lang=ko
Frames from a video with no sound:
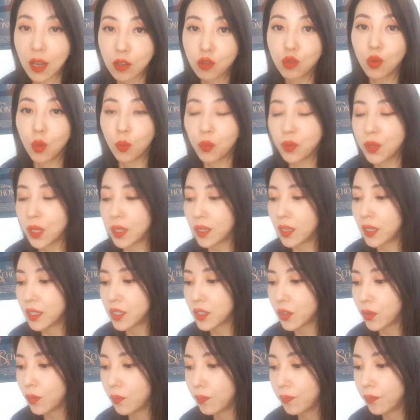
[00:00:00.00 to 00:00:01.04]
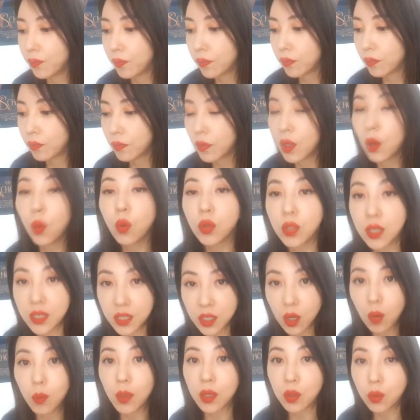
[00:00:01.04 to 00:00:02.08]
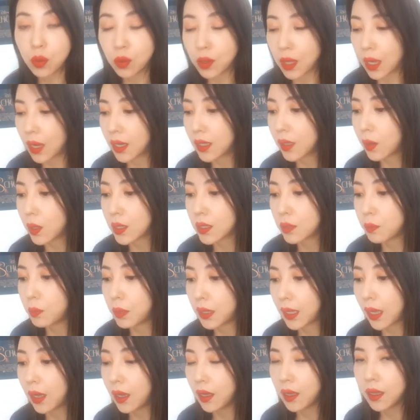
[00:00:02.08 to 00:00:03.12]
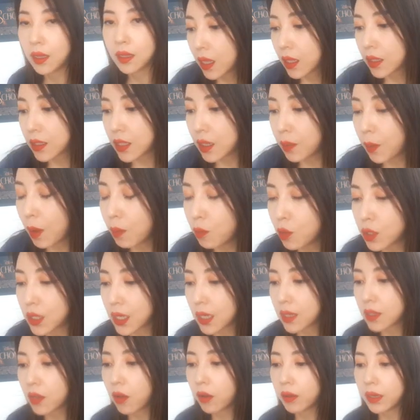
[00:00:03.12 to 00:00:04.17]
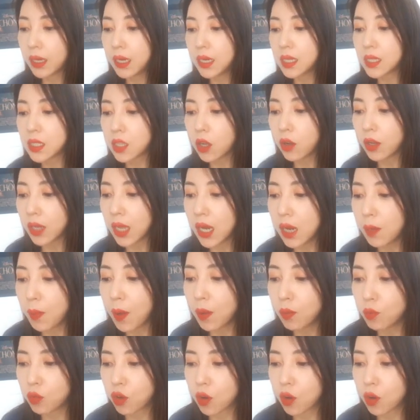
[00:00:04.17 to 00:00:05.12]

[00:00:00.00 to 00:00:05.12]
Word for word: 아주 높은 애들이죠. 네, 오늘 시험에도 걔가 나왔습니다. 7번 문제에서 일정 1번